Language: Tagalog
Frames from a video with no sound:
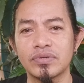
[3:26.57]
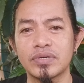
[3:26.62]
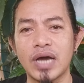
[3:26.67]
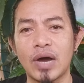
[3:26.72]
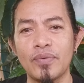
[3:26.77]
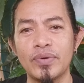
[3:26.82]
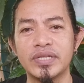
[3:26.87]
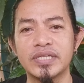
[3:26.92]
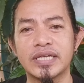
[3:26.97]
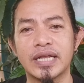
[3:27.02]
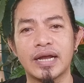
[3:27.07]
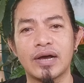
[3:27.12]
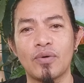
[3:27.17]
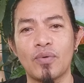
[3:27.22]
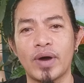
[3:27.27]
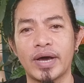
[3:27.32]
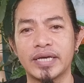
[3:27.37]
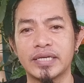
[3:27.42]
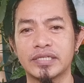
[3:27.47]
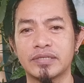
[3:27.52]
gawin silang
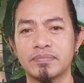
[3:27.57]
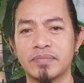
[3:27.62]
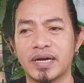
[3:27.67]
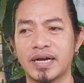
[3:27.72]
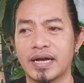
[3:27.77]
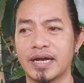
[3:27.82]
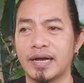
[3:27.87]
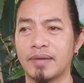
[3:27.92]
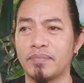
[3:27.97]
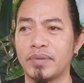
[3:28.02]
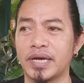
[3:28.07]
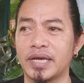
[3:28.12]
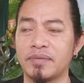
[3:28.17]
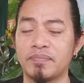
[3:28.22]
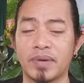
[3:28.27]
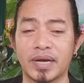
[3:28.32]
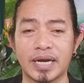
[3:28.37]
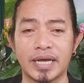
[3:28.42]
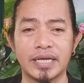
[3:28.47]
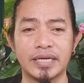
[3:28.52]
wise mga kaabay
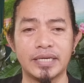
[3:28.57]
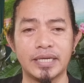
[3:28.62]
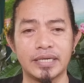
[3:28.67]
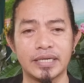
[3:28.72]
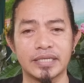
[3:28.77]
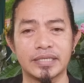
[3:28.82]
para hindi